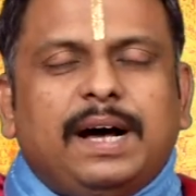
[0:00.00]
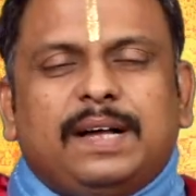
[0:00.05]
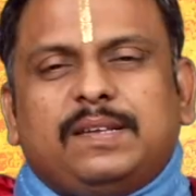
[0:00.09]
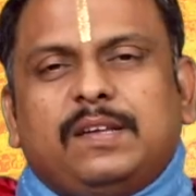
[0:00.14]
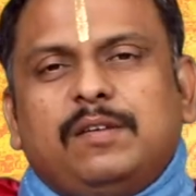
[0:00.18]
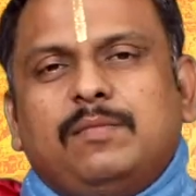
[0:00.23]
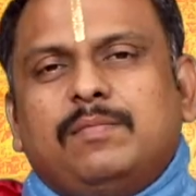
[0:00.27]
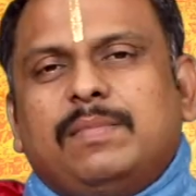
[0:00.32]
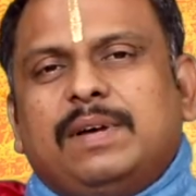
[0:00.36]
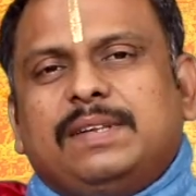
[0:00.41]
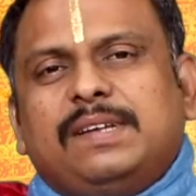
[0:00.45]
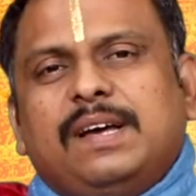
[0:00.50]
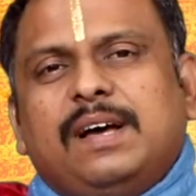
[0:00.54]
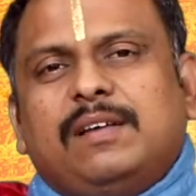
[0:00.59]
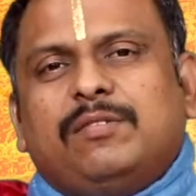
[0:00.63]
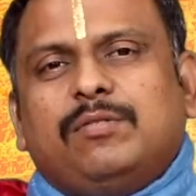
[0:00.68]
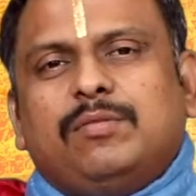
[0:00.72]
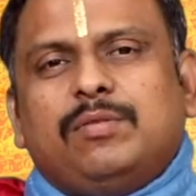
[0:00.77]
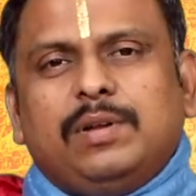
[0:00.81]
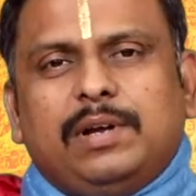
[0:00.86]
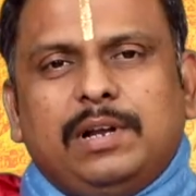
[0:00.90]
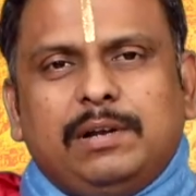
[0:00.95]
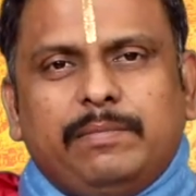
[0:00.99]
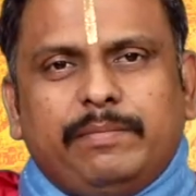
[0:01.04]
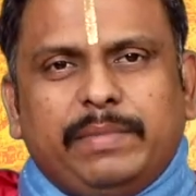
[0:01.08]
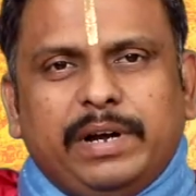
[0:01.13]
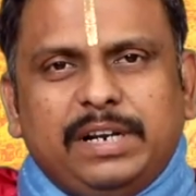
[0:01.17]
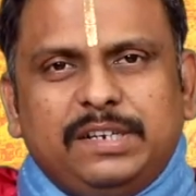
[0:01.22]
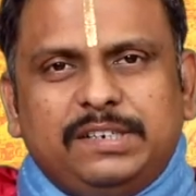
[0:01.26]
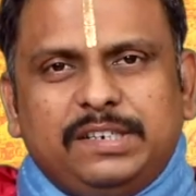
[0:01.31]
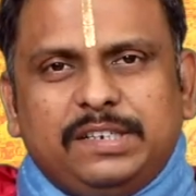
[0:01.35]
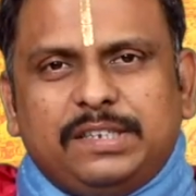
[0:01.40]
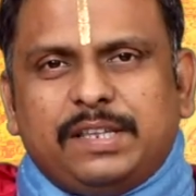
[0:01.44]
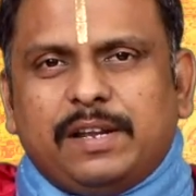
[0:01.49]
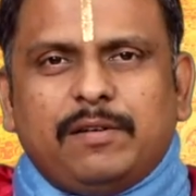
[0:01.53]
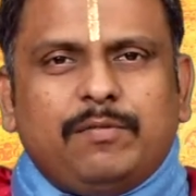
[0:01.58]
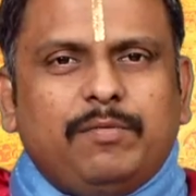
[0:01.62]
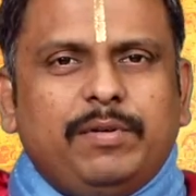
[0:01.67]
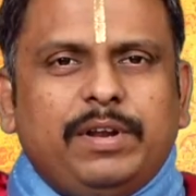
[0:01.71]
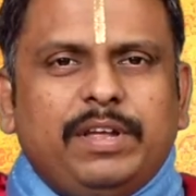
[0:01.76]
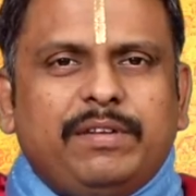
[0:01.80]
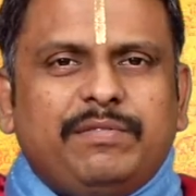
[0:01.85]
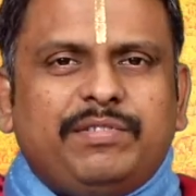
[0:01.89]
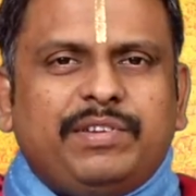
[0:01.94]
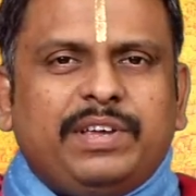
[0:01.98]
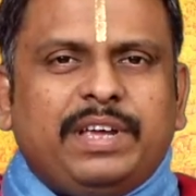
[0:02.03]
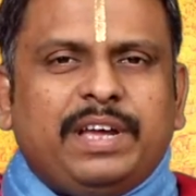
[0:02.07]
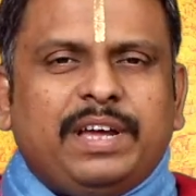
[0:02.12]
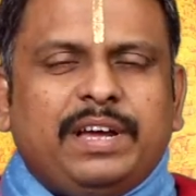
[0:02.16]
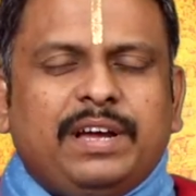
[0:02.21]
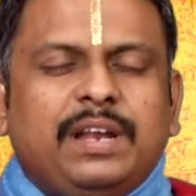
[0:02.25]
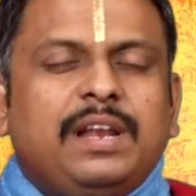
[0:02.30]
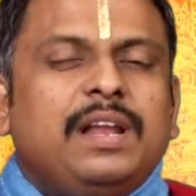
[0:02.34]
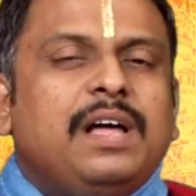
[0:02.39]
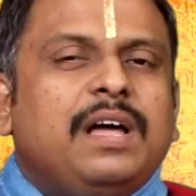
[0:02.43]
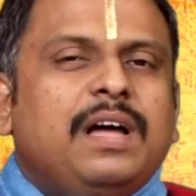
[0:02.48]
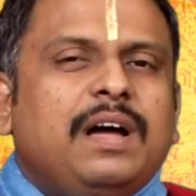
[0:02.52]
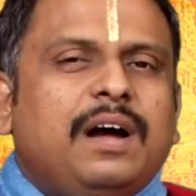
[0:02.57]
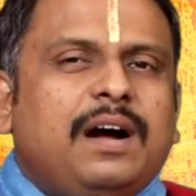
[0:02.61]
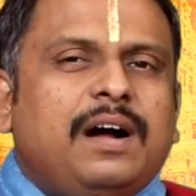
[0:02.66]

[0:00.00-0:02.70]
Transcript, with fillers: அசையும் அசையா சொத்துக்கள் மகிழ்ச்சி தரக்கூடிய விஷயங்கள்